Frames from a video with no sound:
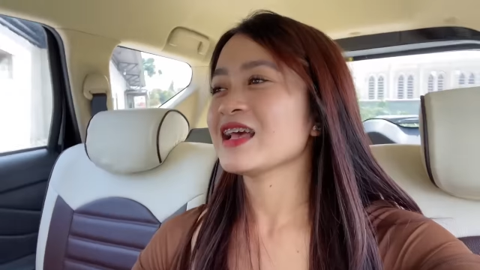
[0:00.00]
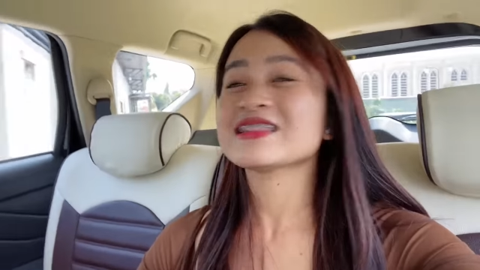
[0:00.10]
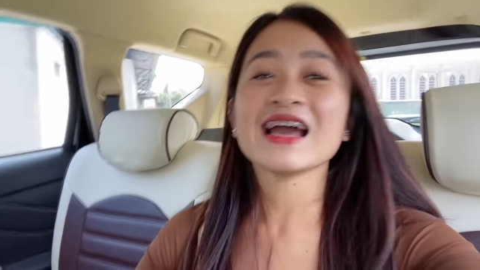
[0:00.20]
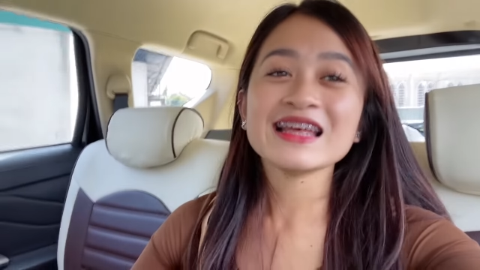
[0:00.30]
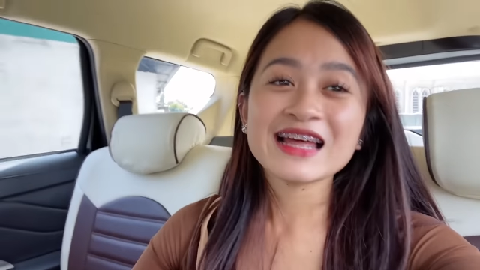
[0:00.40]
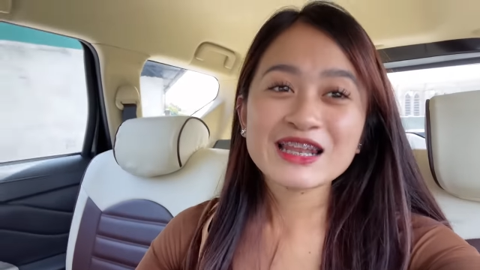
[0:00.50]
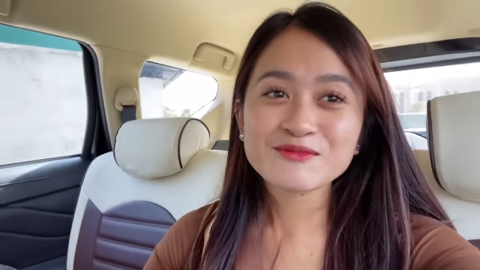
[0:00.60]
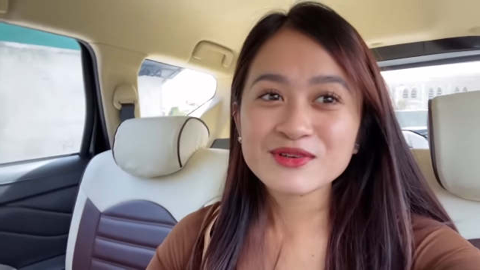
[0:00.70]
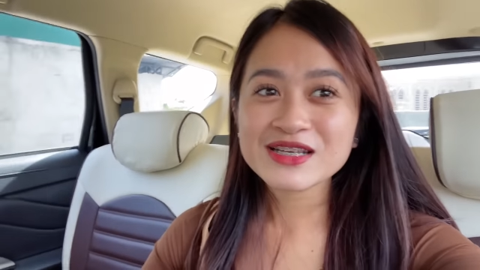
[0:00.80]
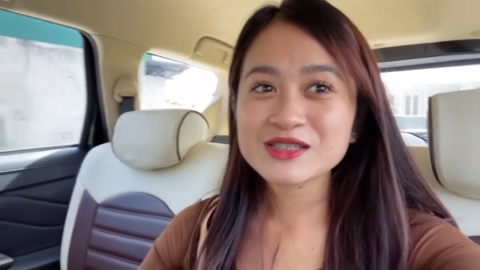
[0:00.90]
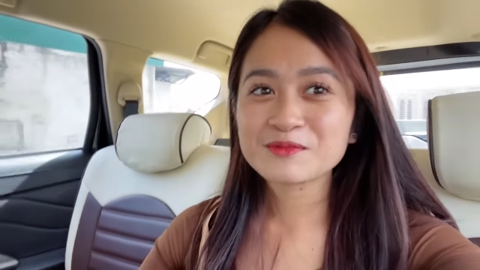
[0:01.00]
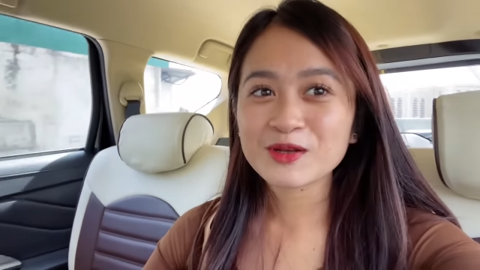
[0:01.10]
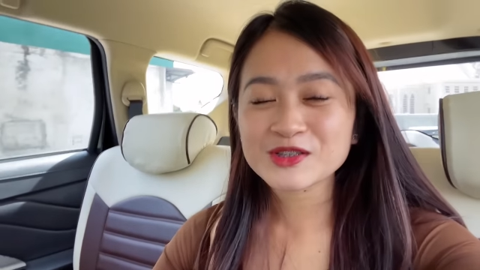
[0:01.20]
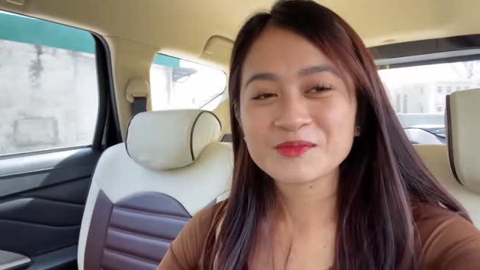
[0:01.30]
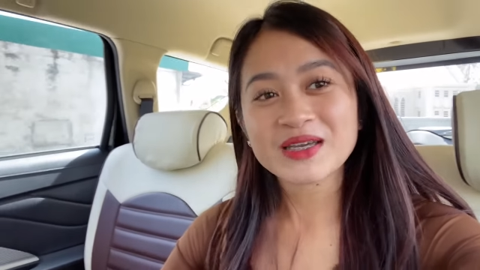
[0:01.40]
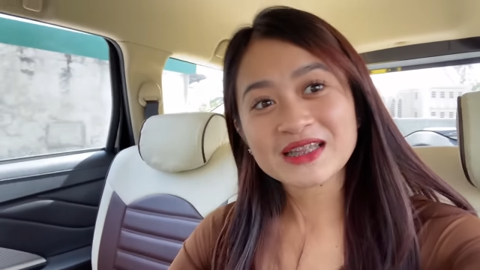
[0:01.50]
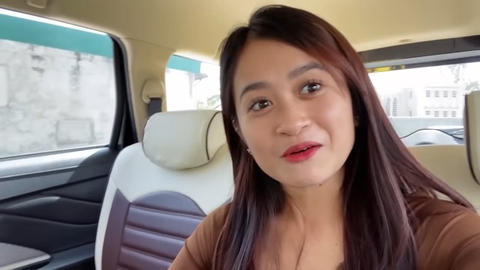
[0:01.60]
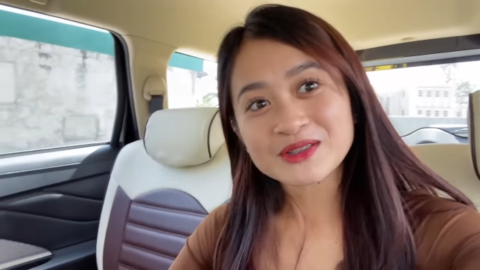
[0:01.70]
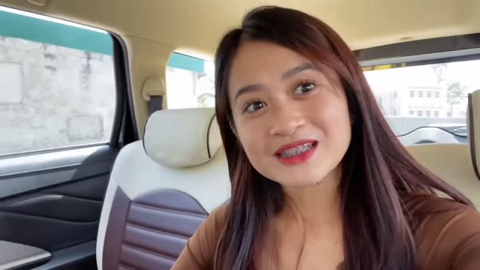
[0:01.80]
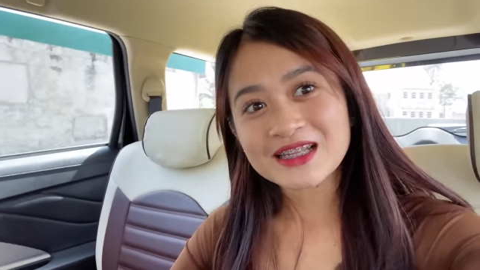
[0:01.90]
And dahil alam niyo na si Blossom ay
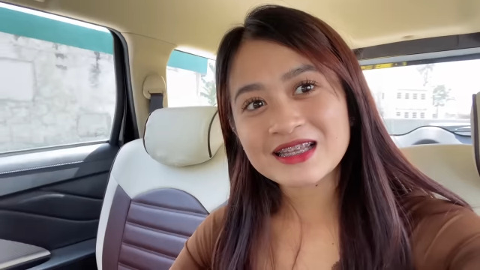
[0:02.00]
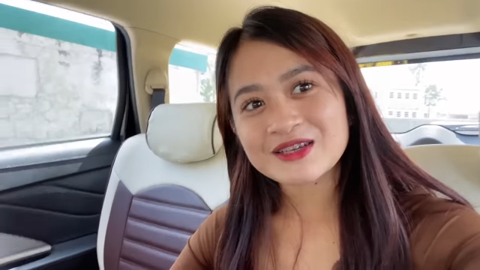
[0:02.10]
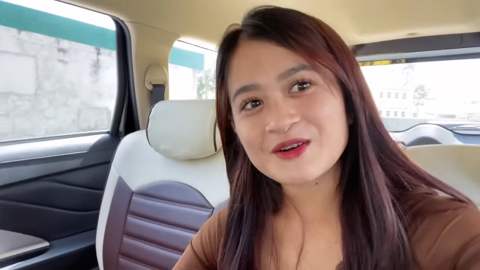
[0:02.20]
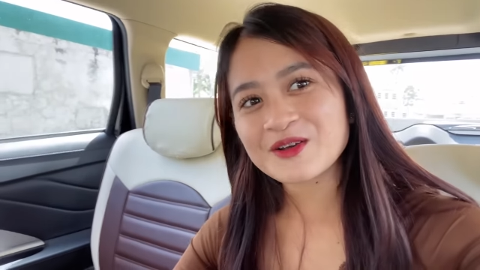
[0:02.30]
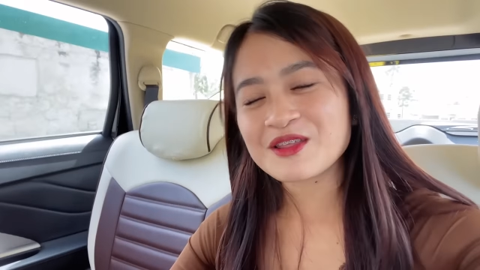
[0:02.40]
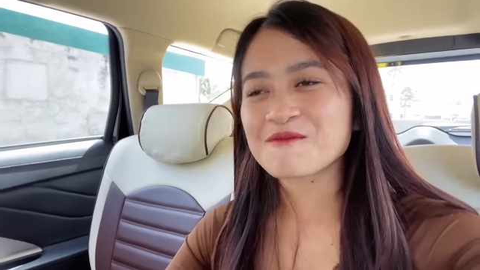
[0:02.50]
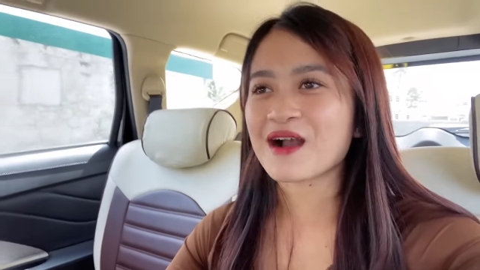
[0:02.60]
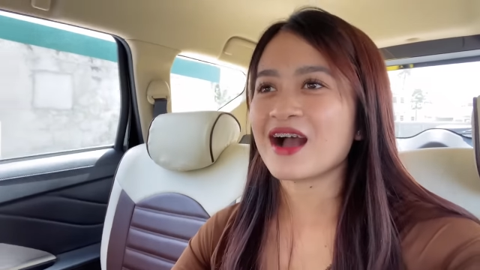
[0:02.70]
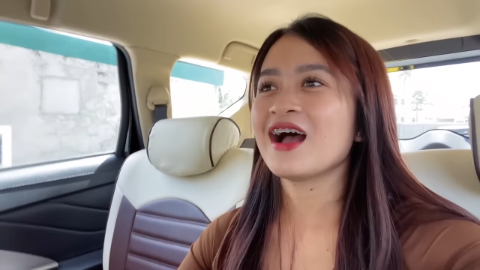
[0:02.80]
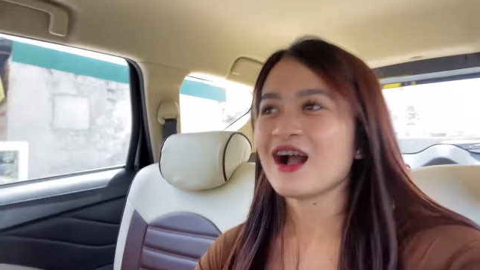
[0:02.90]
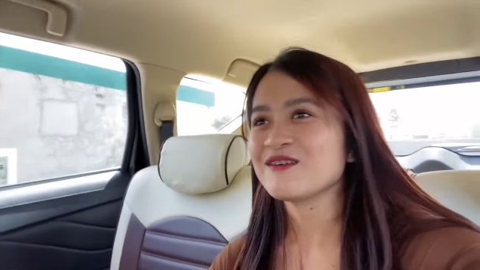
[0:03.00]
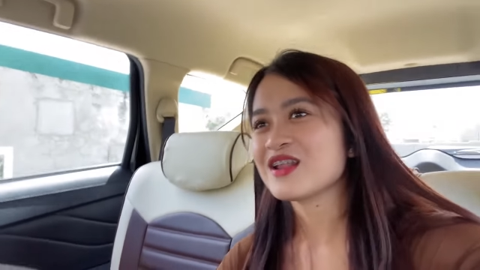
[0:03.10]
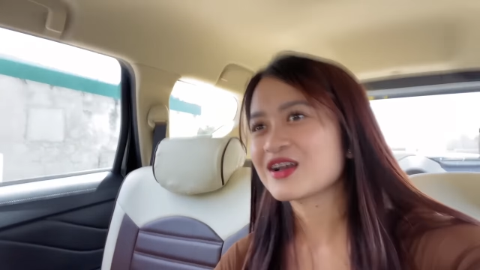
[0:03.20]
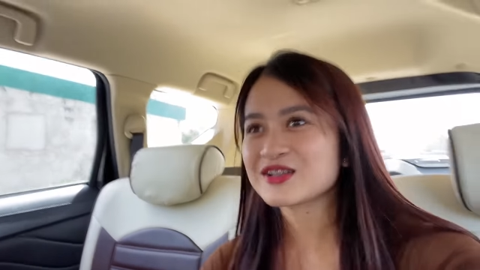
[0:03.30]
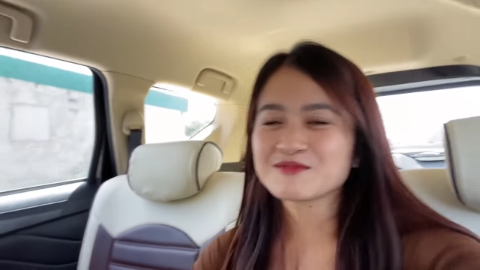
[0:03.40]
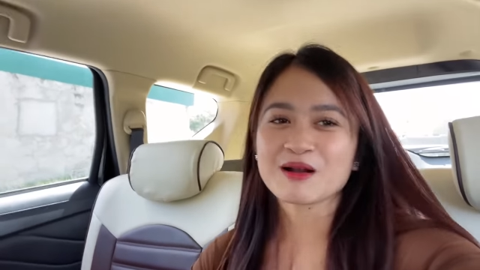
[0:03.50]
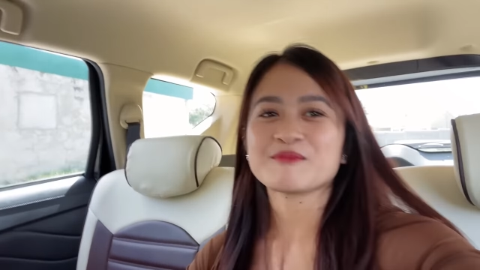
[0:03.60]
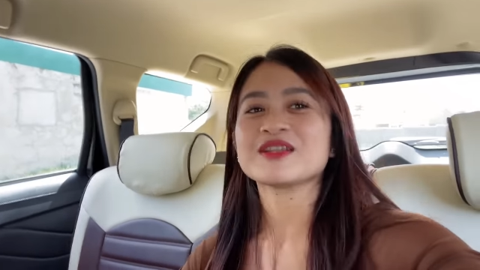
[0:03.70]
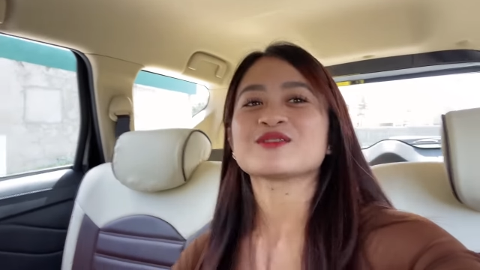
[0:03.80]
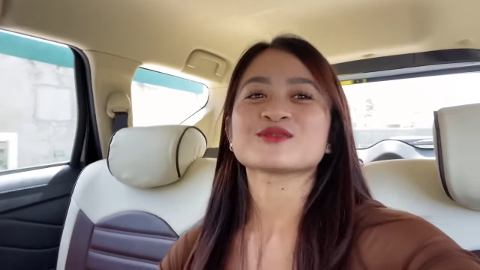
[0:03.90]
takot sa ligo, 'di ba? Ako lagi
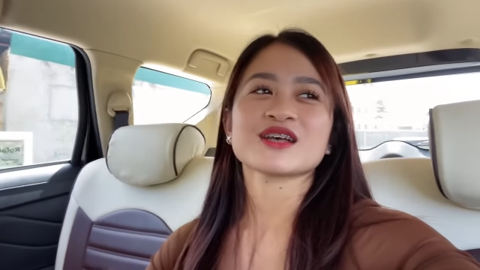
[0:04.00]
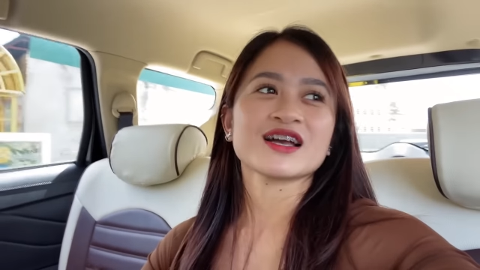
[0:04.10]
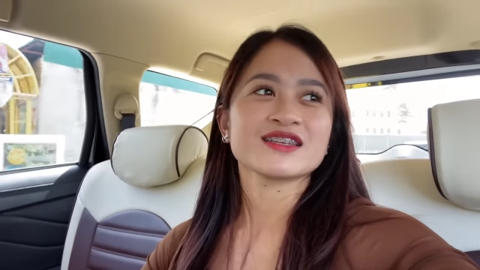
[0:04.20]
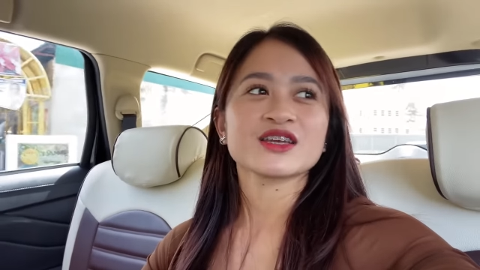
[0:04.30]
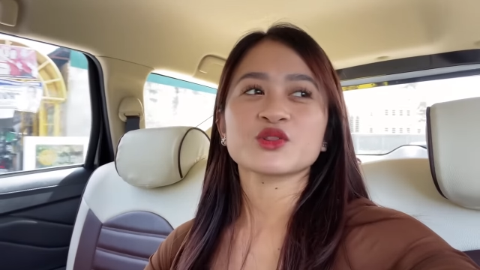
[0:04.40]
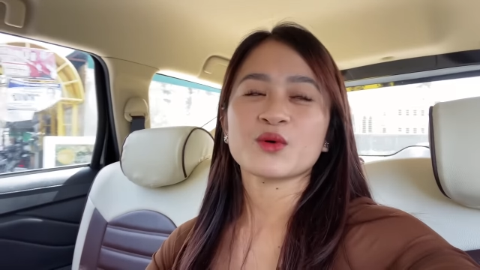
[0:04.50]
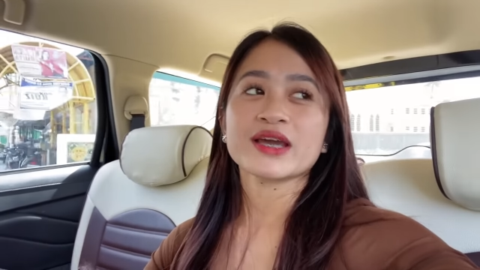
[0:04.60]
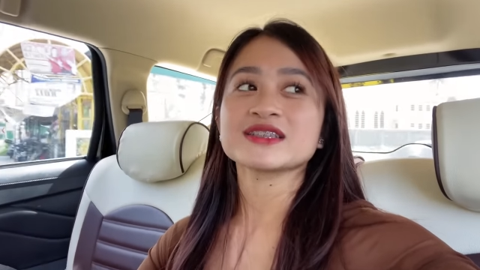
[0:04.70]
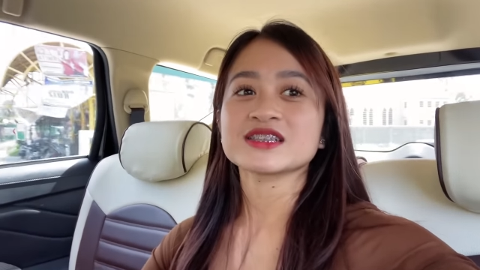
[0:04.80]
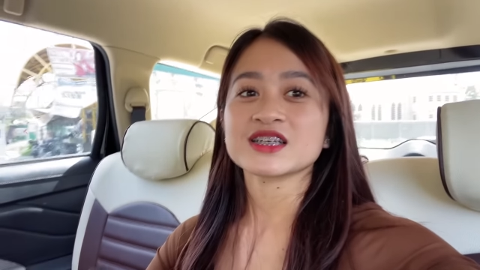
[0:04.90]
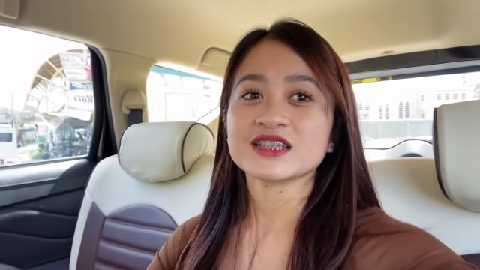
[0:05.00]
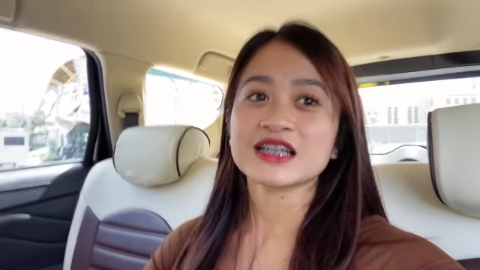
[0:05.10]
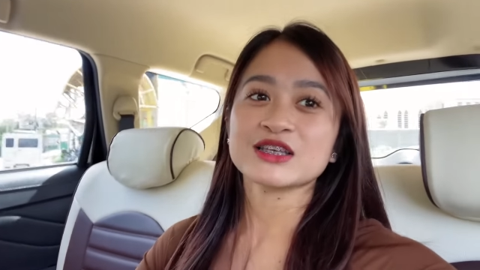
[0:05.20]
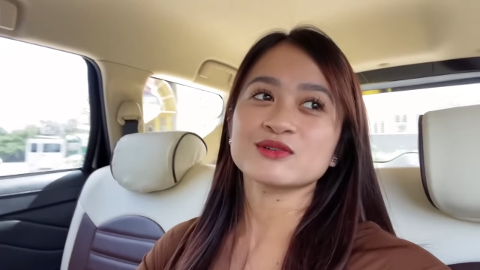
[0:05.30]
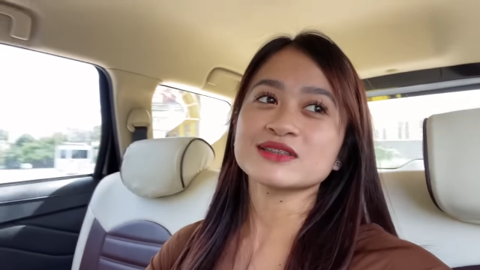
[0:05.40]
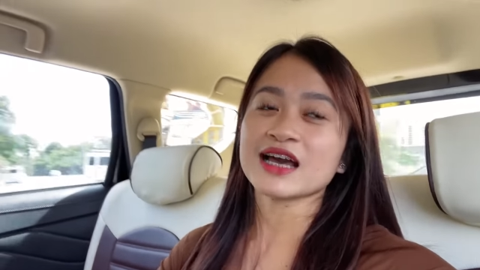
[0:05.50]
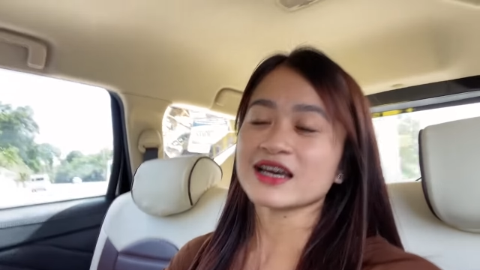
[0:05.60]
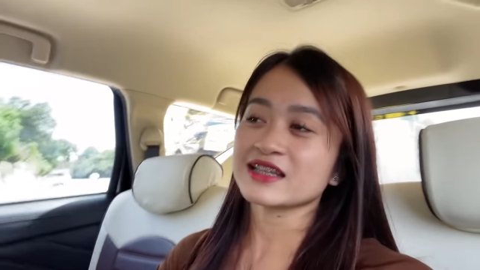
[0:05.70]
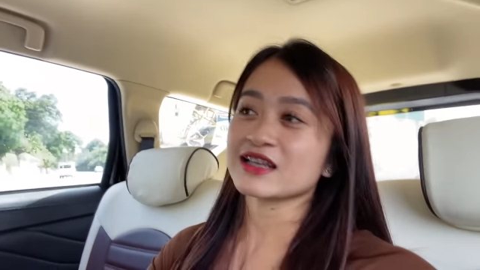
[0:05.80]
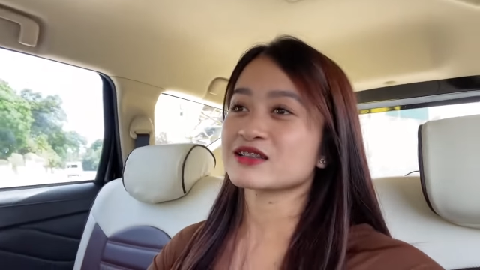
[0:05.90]
nagpapaligo sa kanya, twice na siyang naligo sa
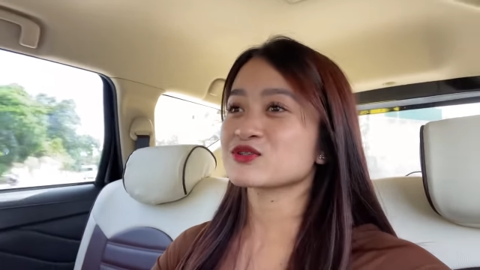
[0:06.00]
akin and